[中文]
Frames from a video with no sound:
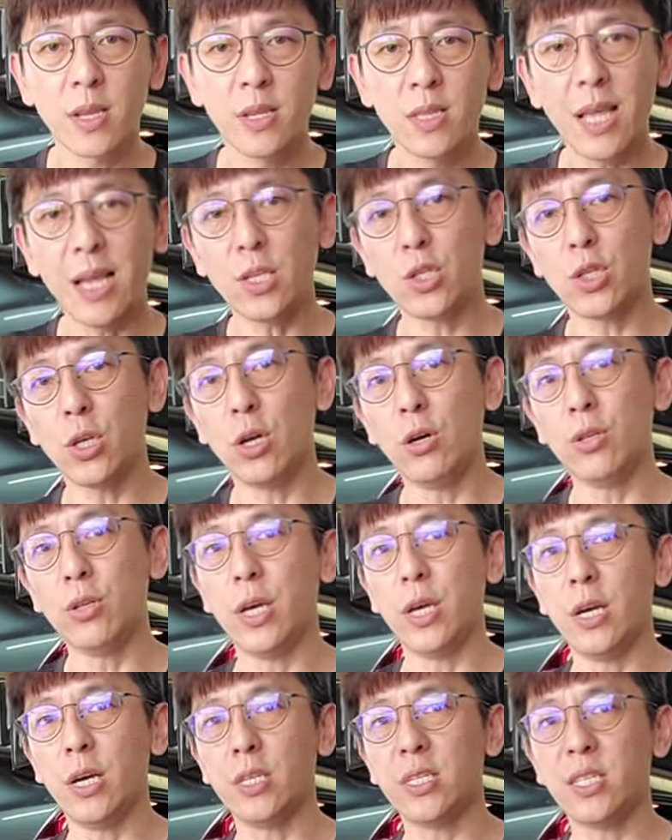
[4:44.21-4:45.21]
那时候
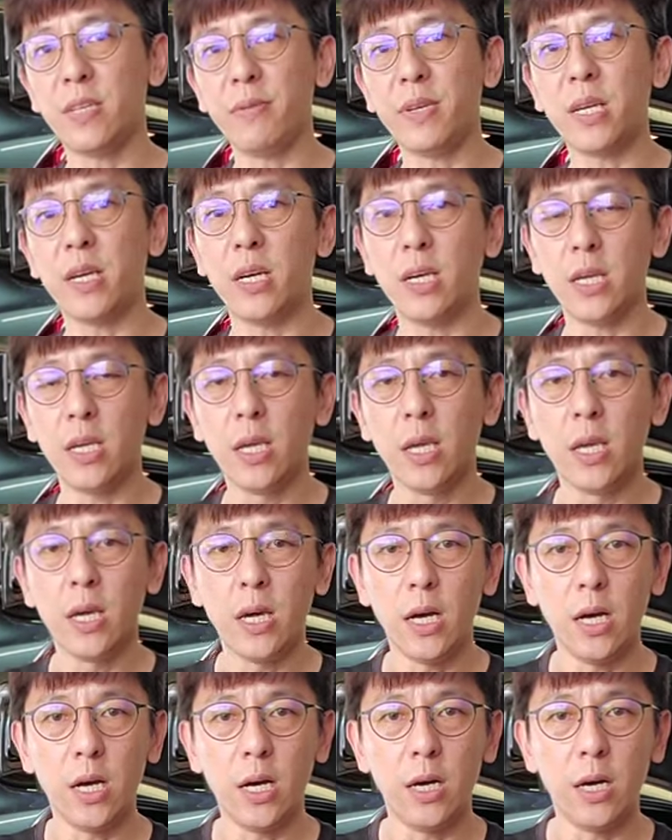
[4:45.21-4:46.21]
的 Civic
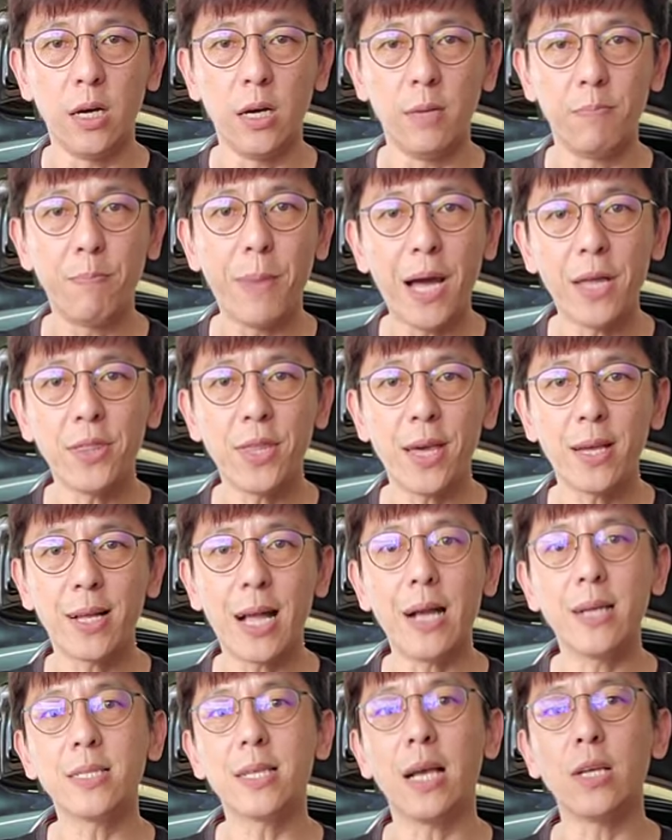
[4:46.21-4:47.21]
呃八代
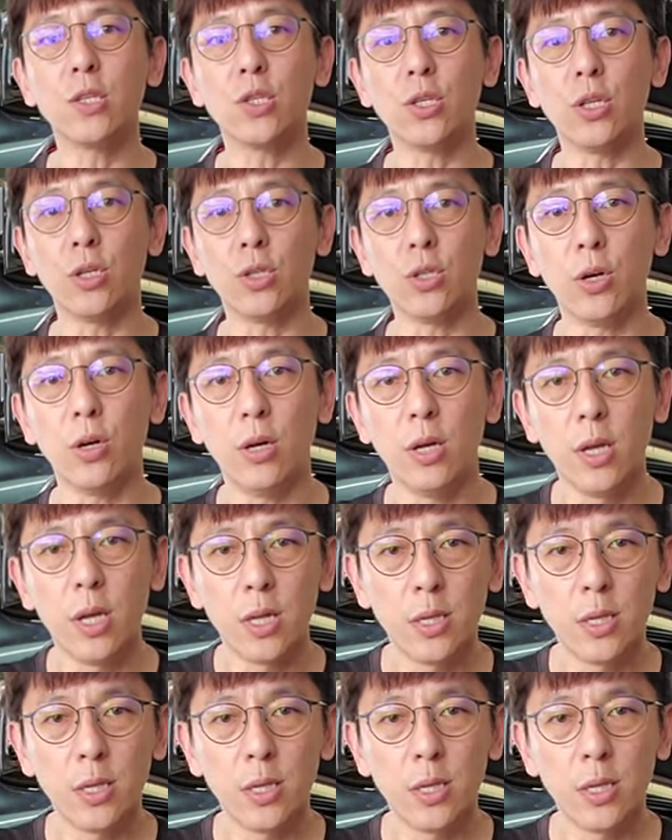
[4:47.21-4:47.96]
刚上市的时候，